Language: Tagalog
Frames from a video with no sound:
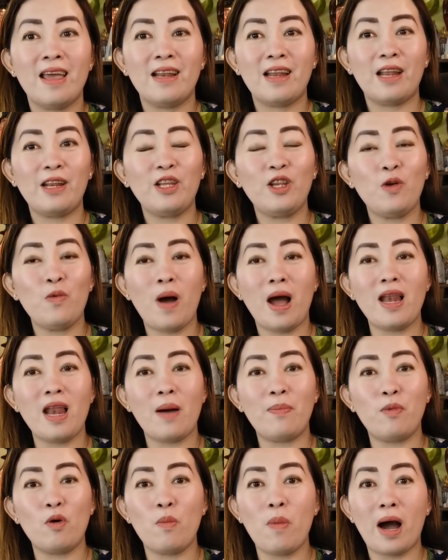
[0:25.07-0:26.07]

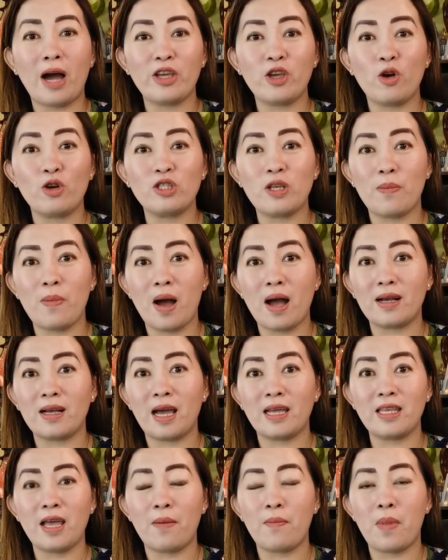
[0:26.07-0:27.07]
Naniniwala po ba kayo sa mga
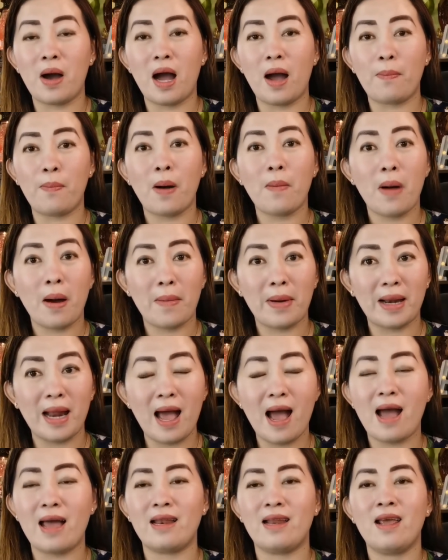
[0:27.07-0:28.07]
ganyang mga
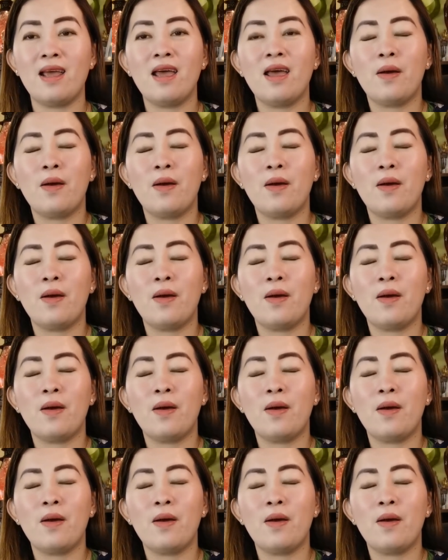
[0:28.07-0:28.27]
pamamaraan?